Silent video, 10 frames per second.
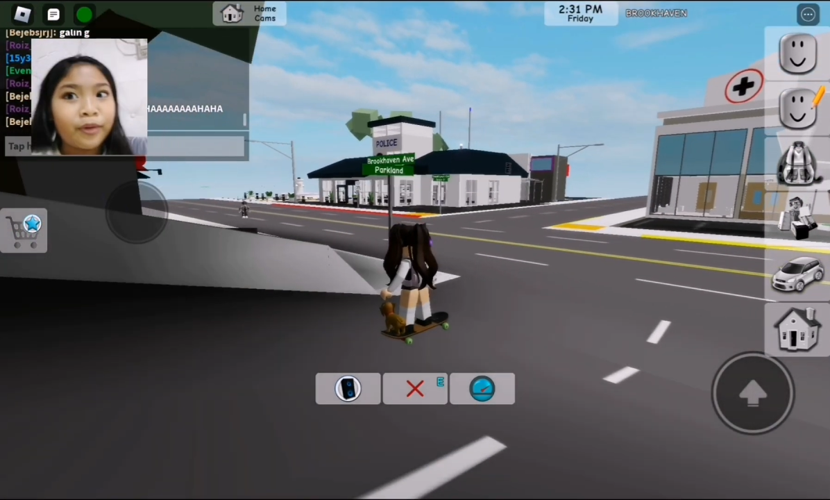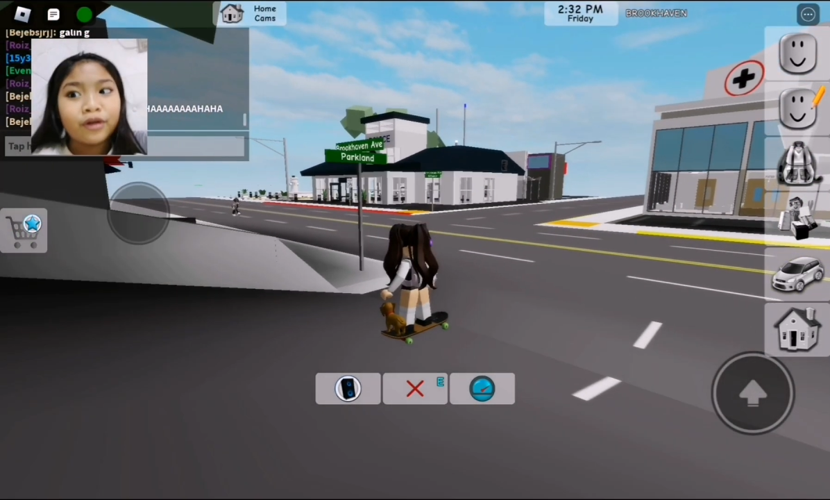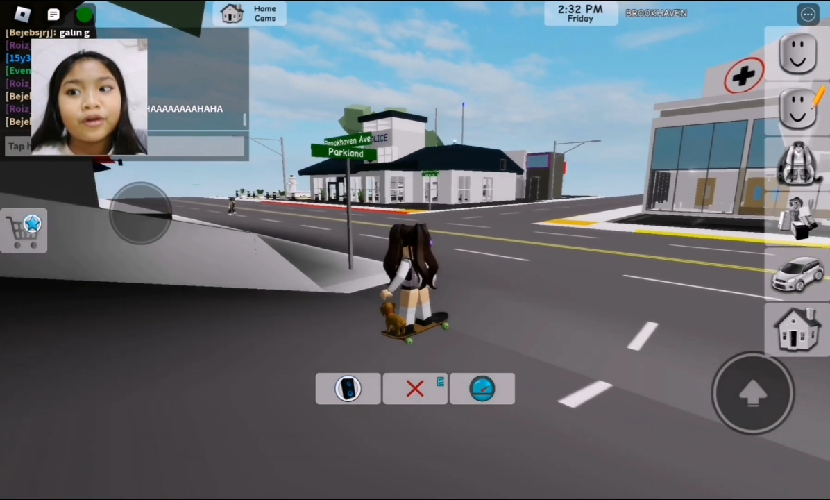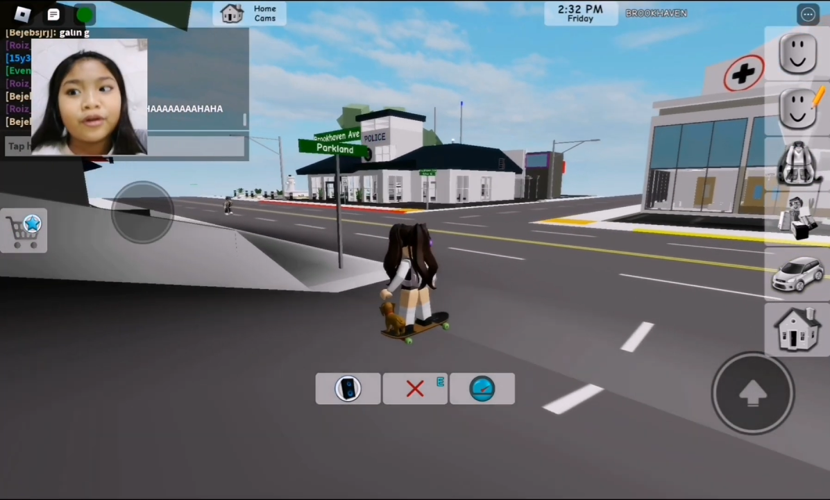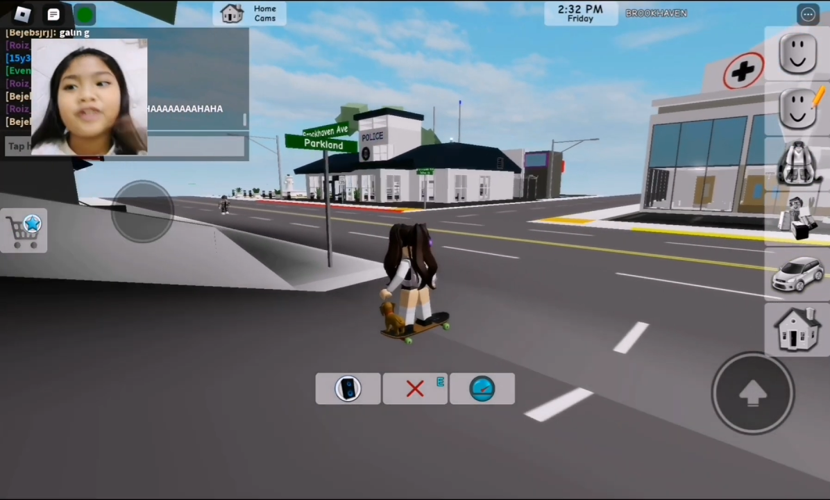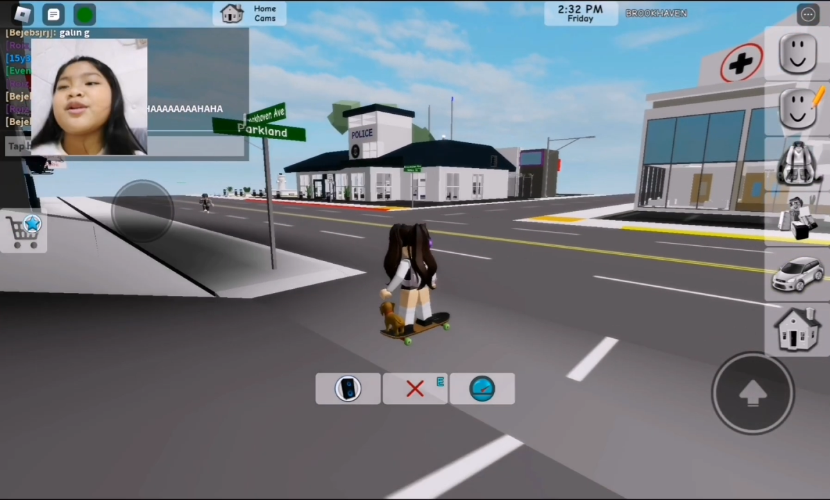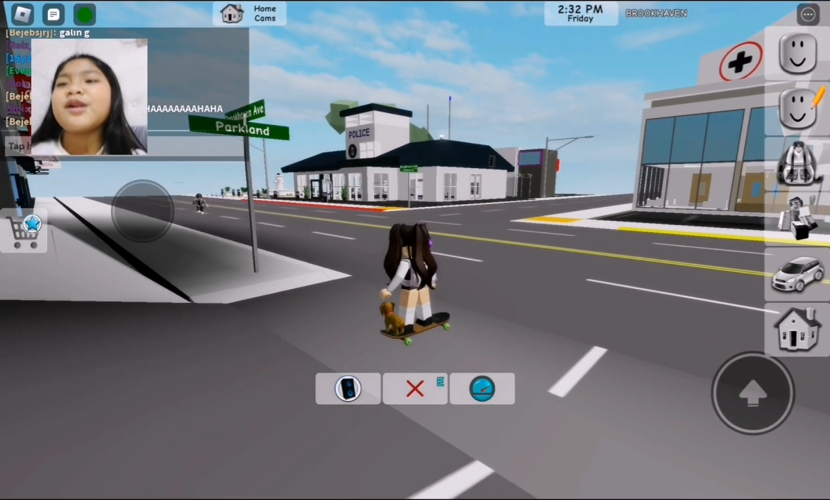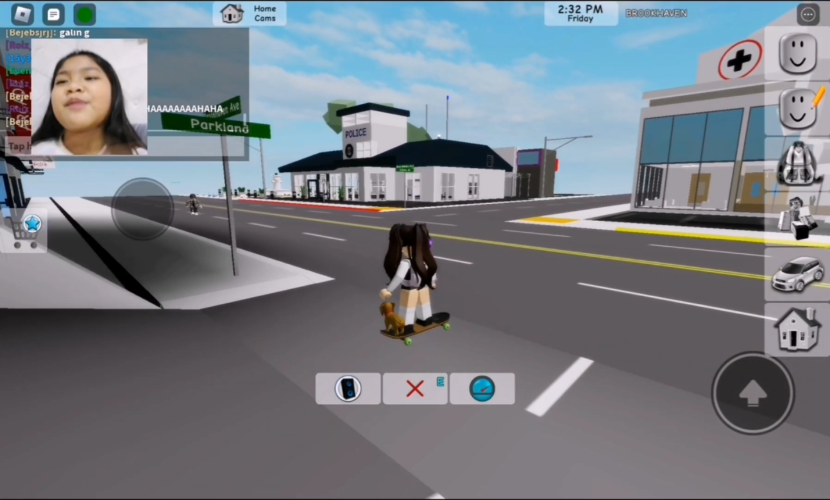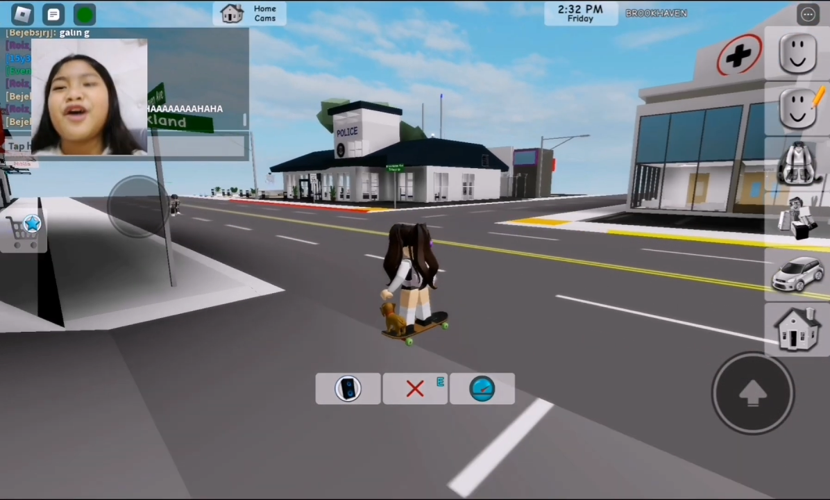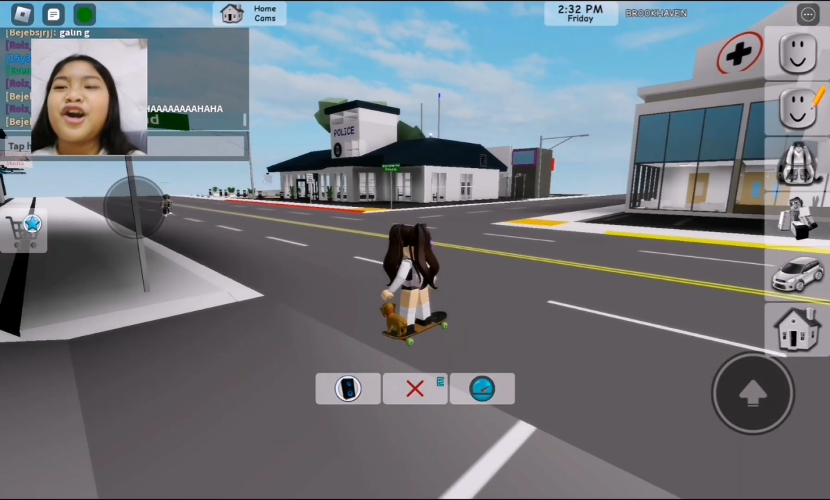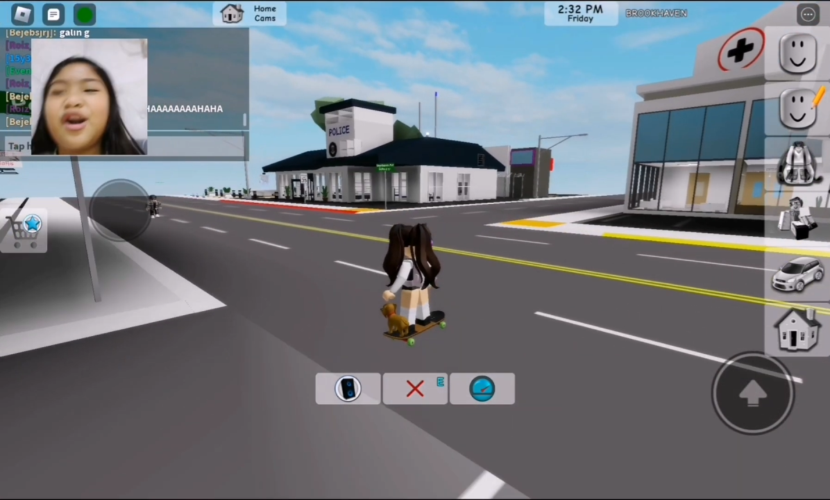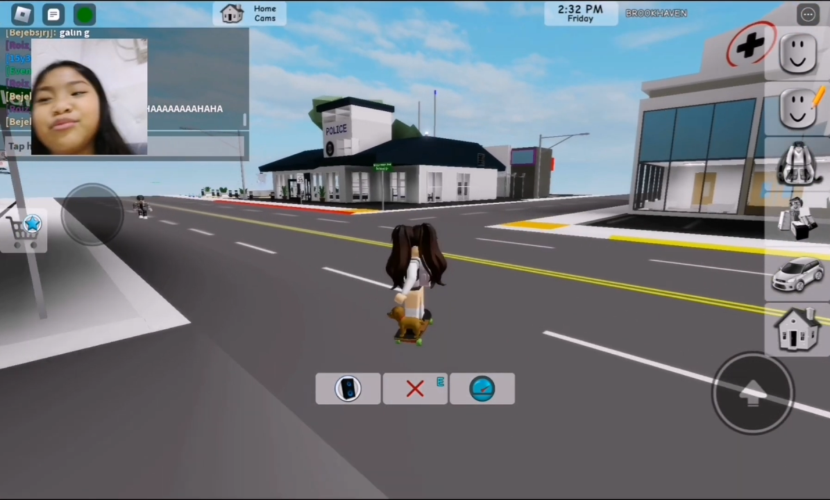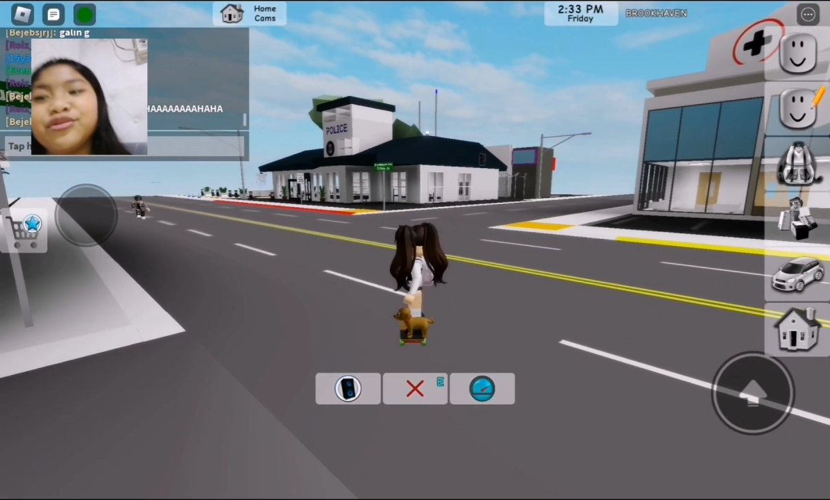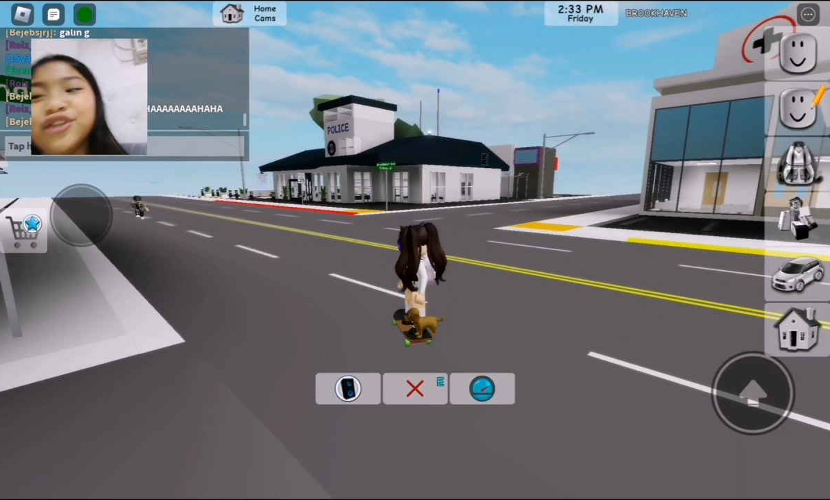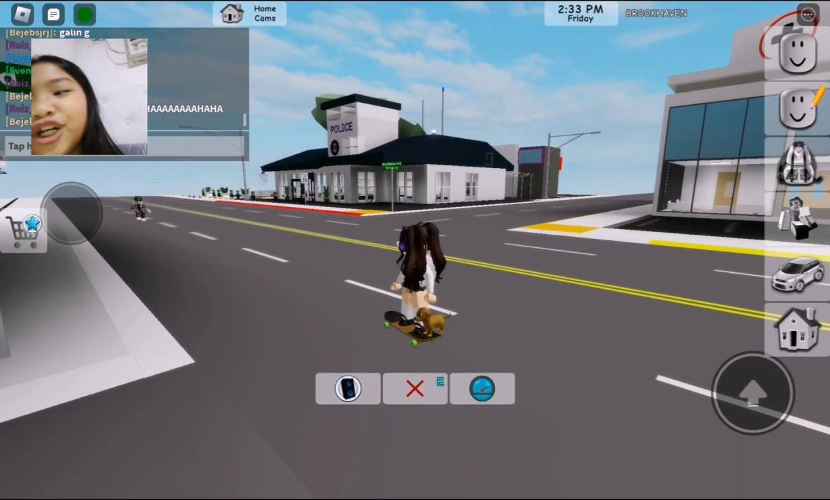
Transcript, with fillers: naman sila pakilam dyan.